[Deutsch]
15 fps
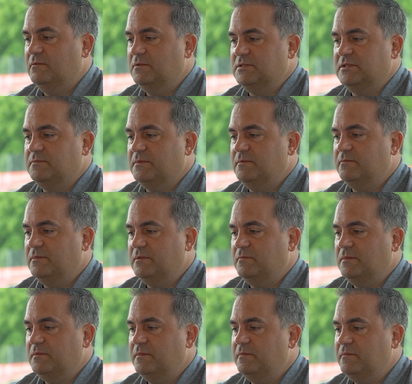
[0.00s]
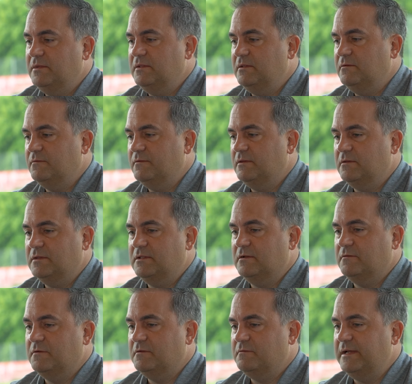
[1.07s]
äh, sagen wir, im Endeffekt
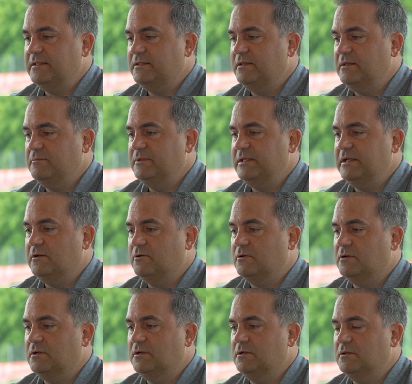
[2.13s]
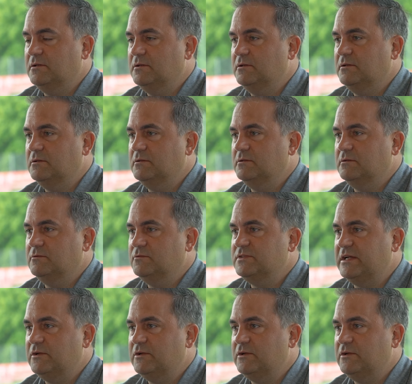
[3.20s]
auf weiter Ebene auch äh, uns